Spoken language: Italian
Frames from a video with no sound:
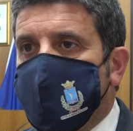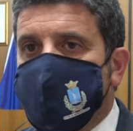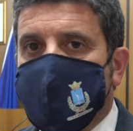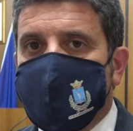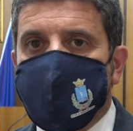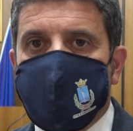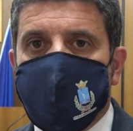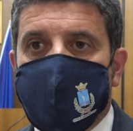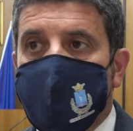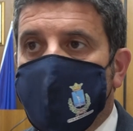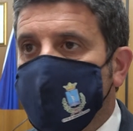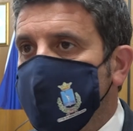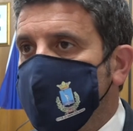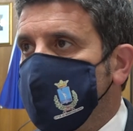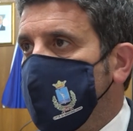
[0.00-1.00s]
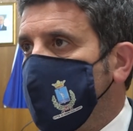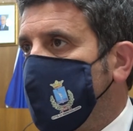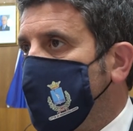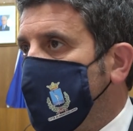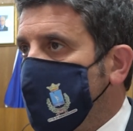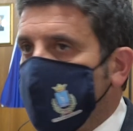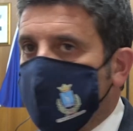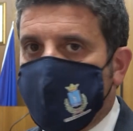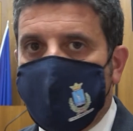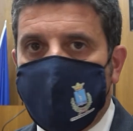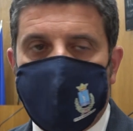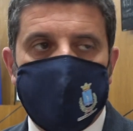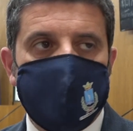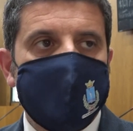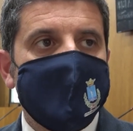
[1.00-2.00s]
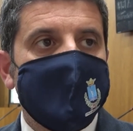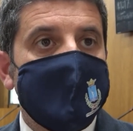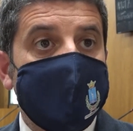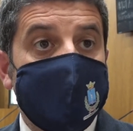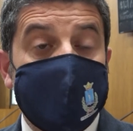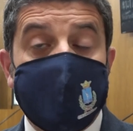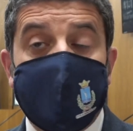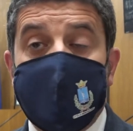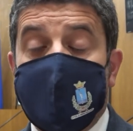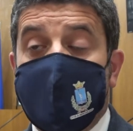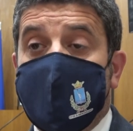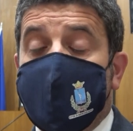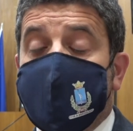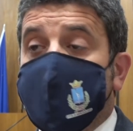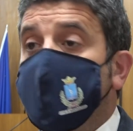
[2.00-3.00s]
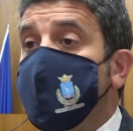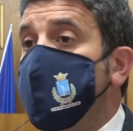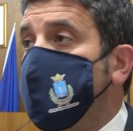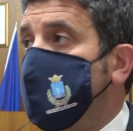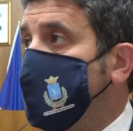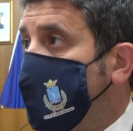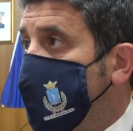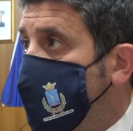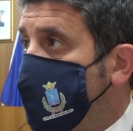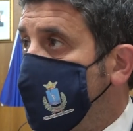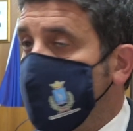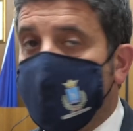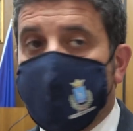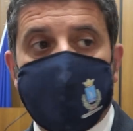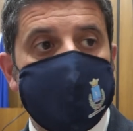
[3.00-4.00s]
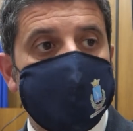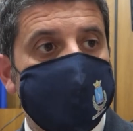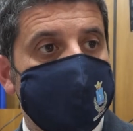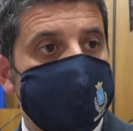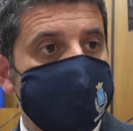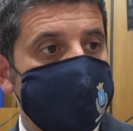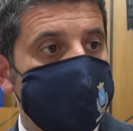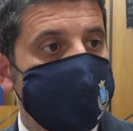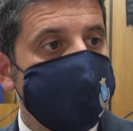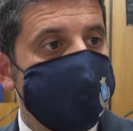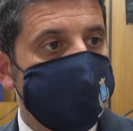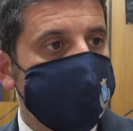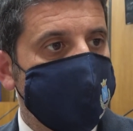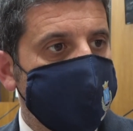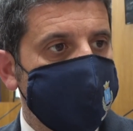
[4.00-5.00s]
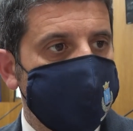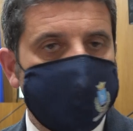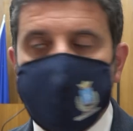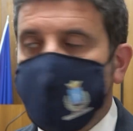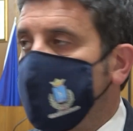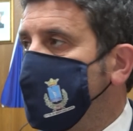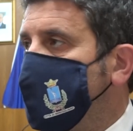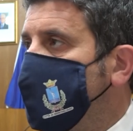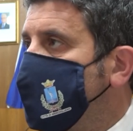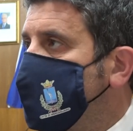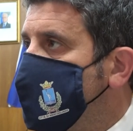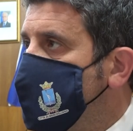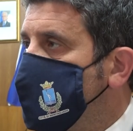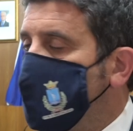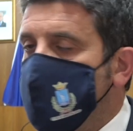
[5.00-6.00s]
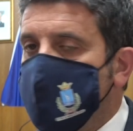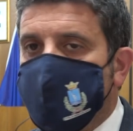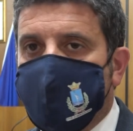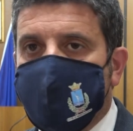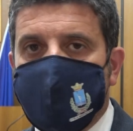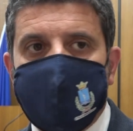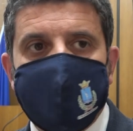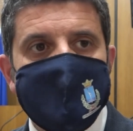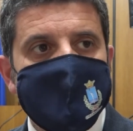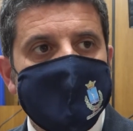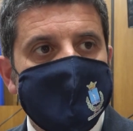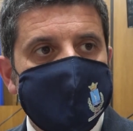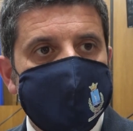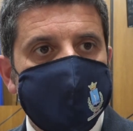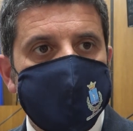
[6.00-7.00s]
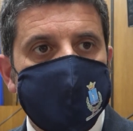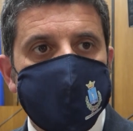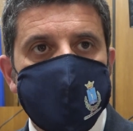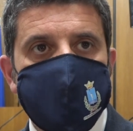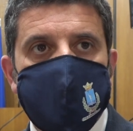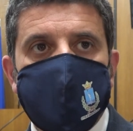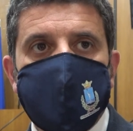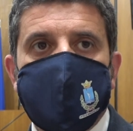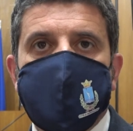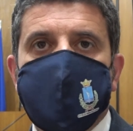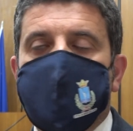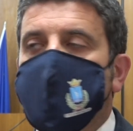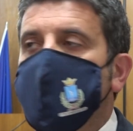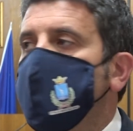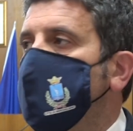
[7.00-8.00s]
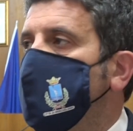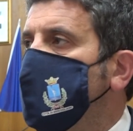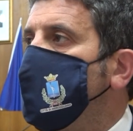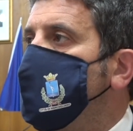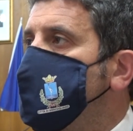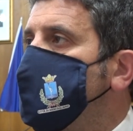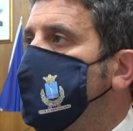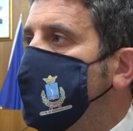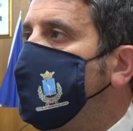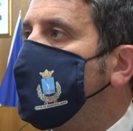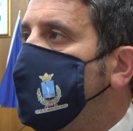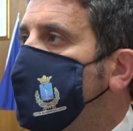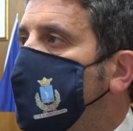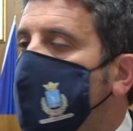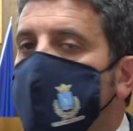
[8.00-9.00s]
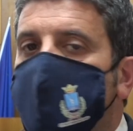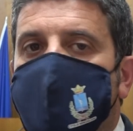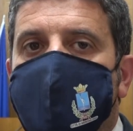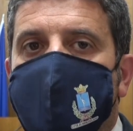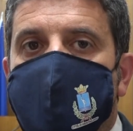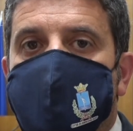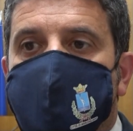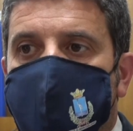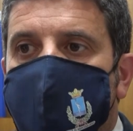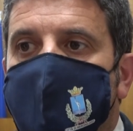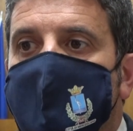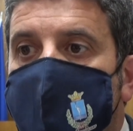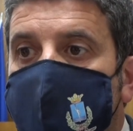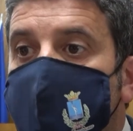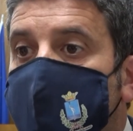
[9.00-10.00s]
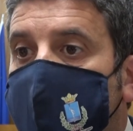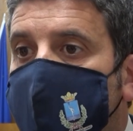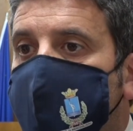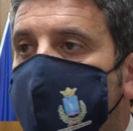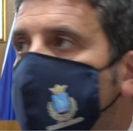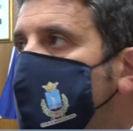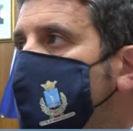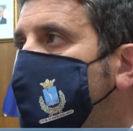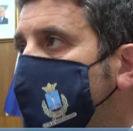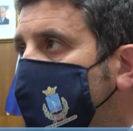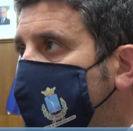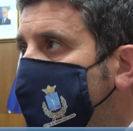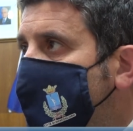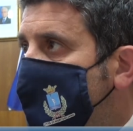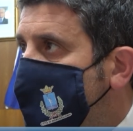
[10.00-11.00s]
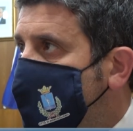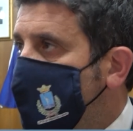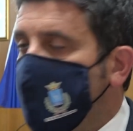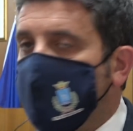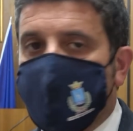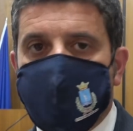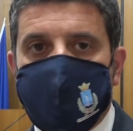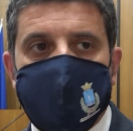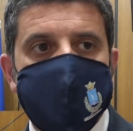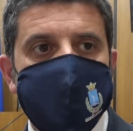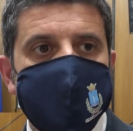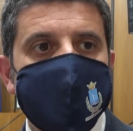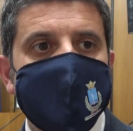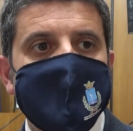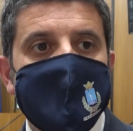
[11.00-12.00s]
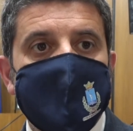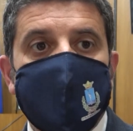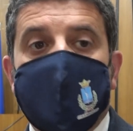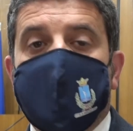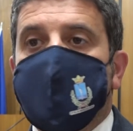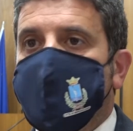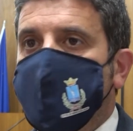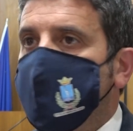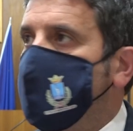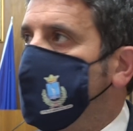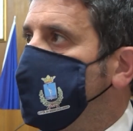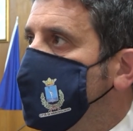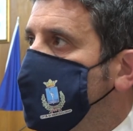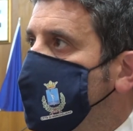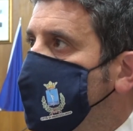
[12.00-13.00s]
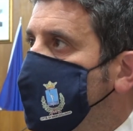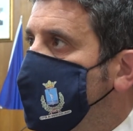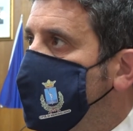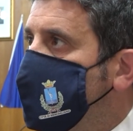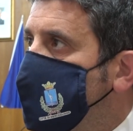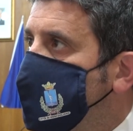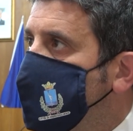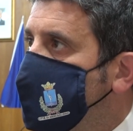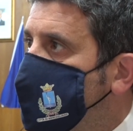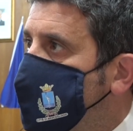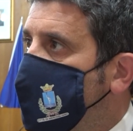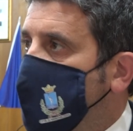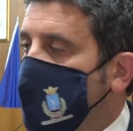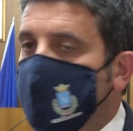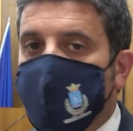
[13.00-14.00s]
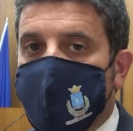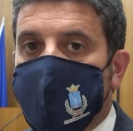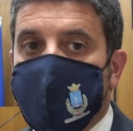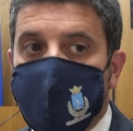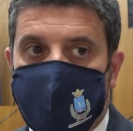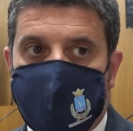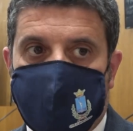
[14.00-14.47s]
che stiamo cercando di sbloccare, purtroppo anche la criticità del, dei pensionamenti e di tante altre situazioni che si sono succedute nel nostro ente non hanno permesso una fluidità dei processi, ma eh, speriamo che